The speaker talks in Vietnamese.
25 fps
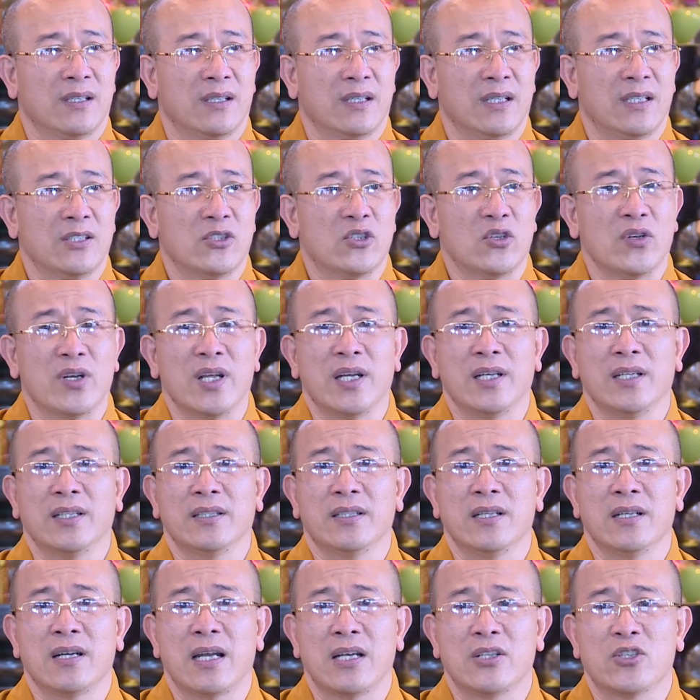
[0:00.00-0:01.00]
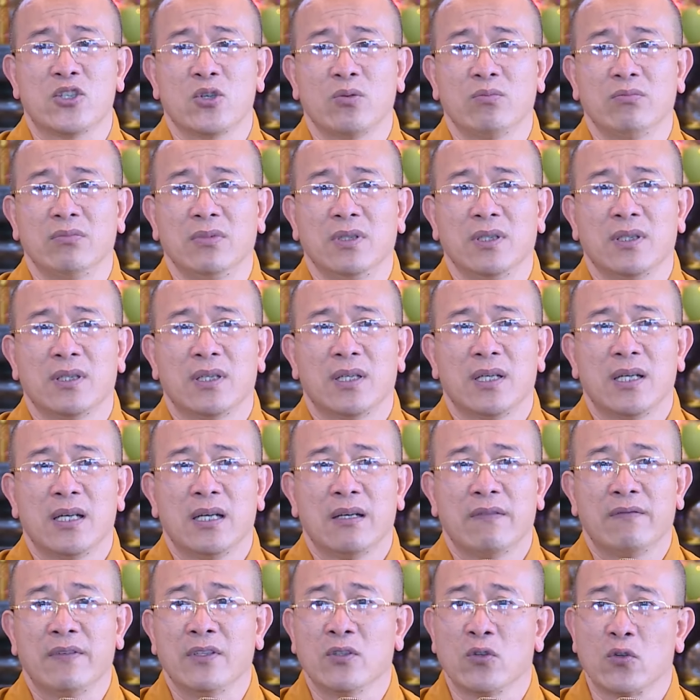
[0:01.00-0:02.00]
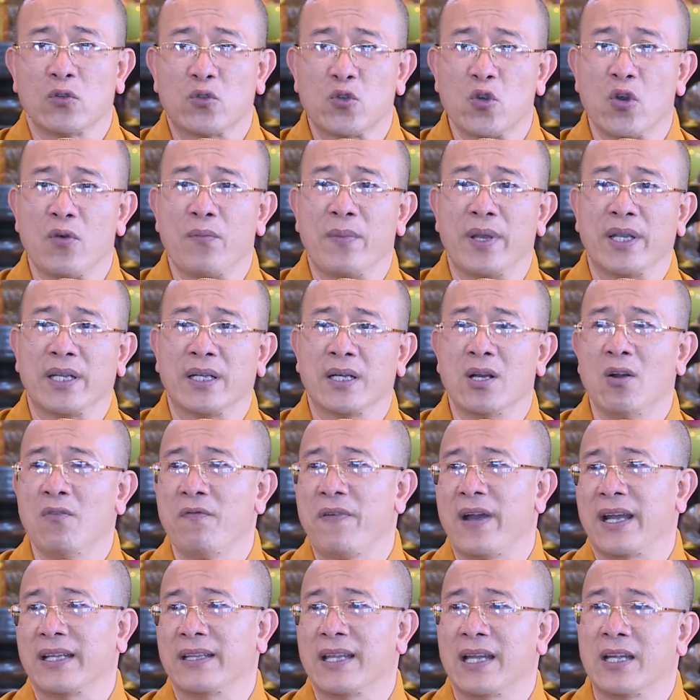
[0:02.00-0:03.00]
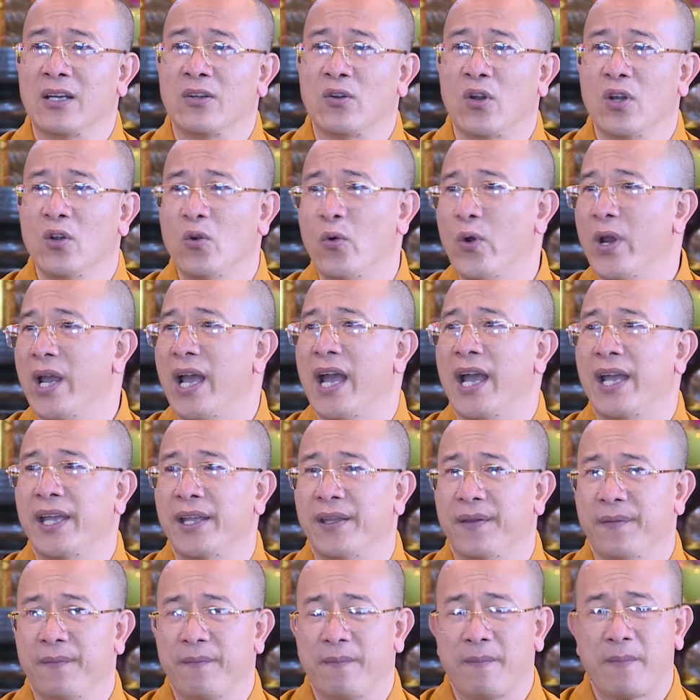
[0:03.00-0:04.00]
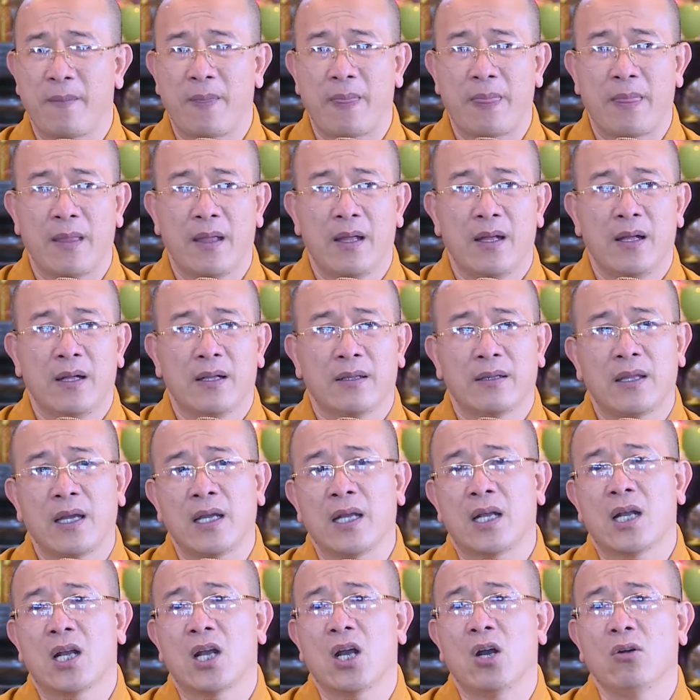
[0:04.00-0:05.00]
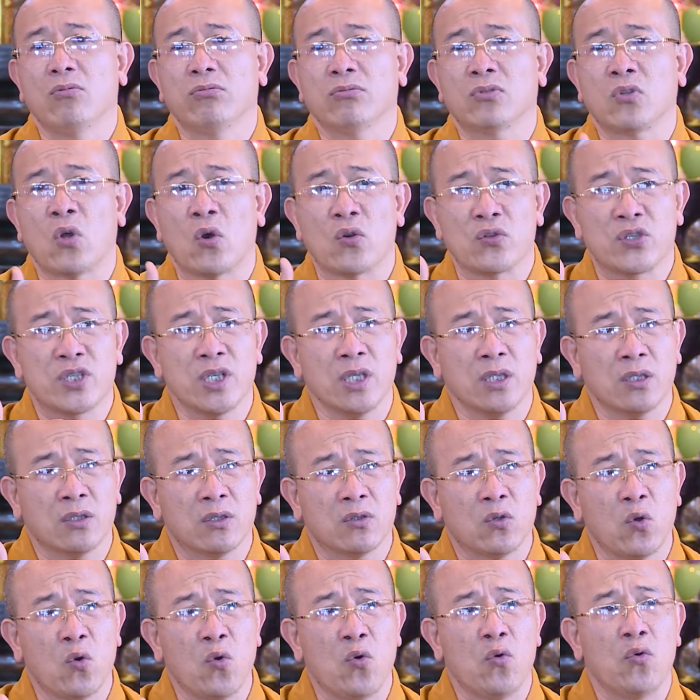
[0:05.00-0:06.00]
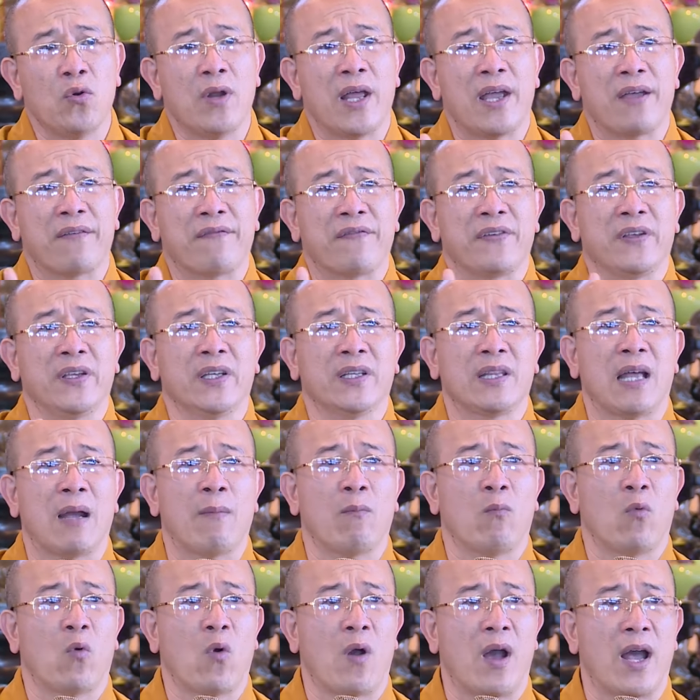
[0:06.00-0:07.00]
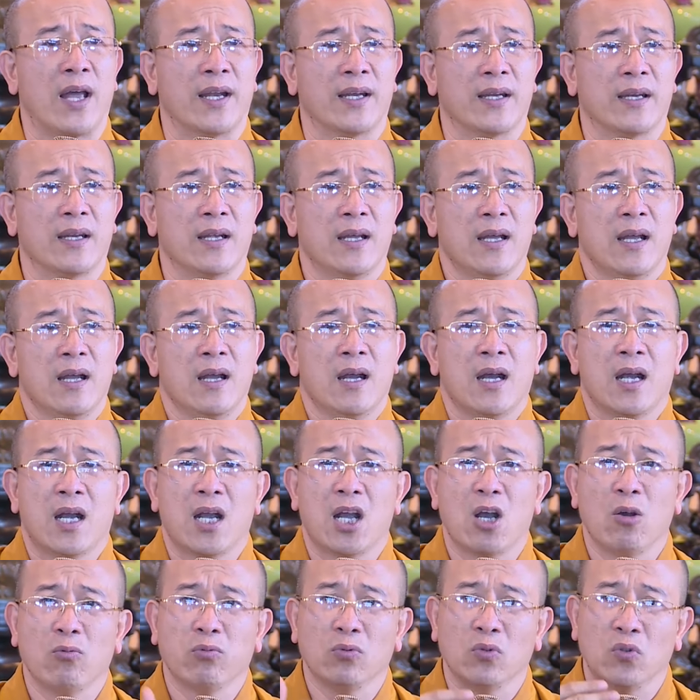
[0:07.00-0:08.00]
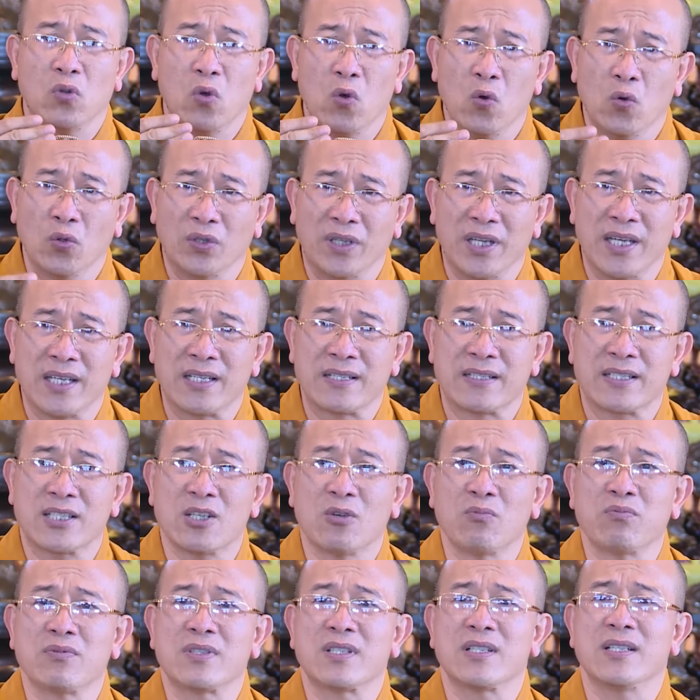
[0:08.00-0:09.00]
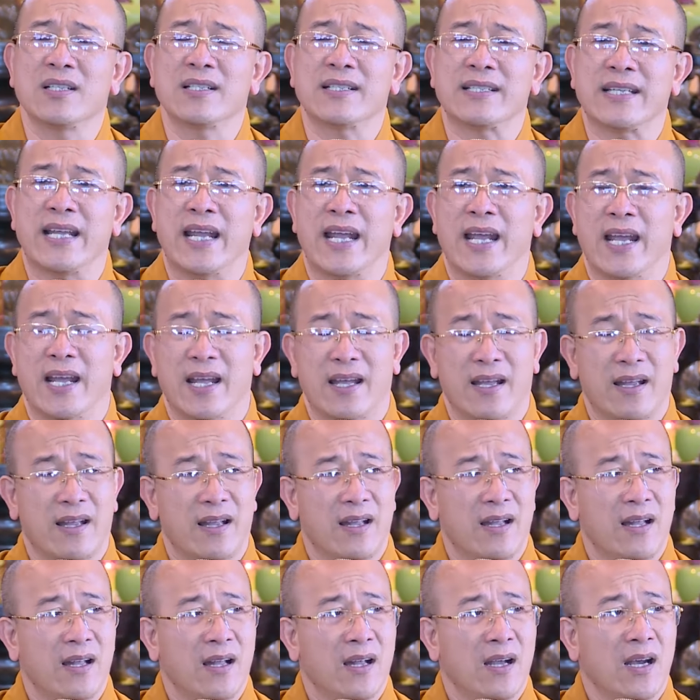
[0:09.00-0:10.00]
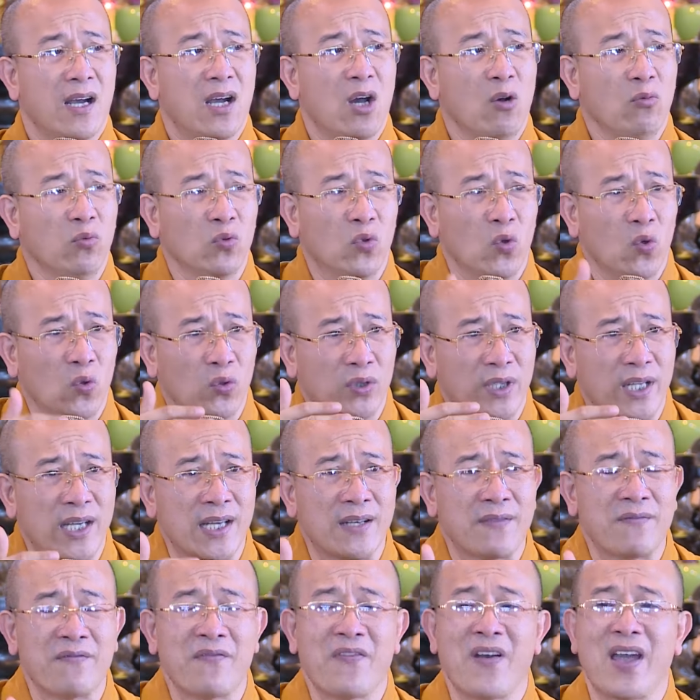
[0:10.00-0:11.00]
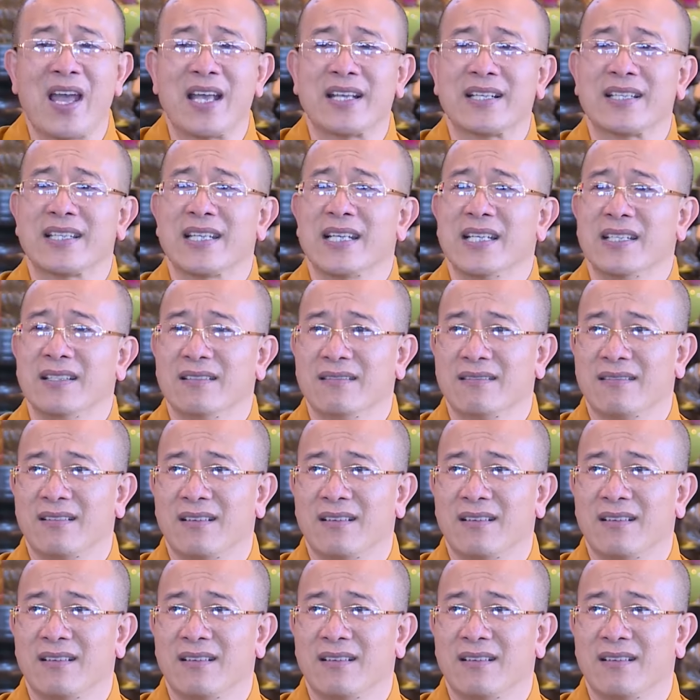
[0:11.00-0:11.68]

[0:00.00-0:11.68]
đấy, cho nên thưa đại chúng ví dụ chùa mình không phải thầy nói khoe hay thầy không tổ chức thu lệ phí tham quan không thu tiền trông giữ xe không thu tiền vệ sinh